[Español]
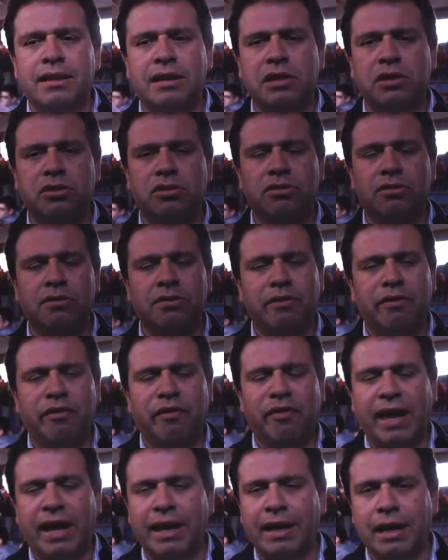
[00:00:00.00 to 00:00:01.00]
que son
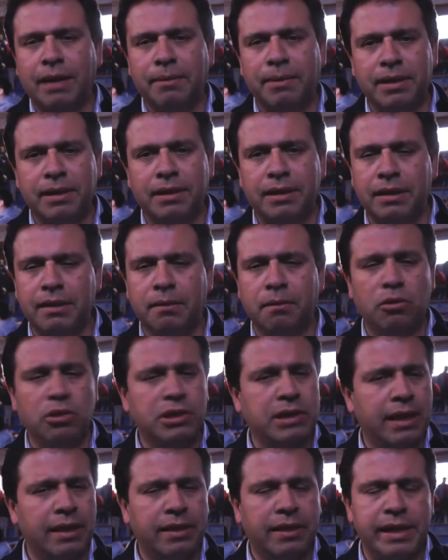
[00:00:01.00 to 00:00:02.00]
francamente
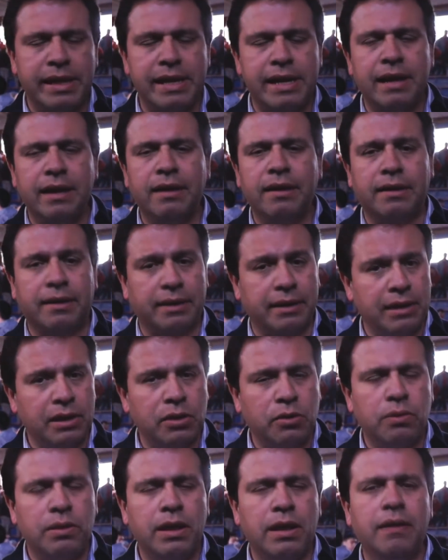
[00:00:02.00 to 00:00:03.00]
muchas de ellas
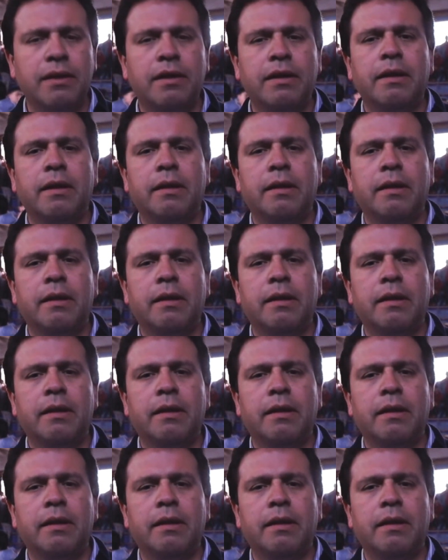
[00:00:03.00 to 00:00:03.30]
ridículas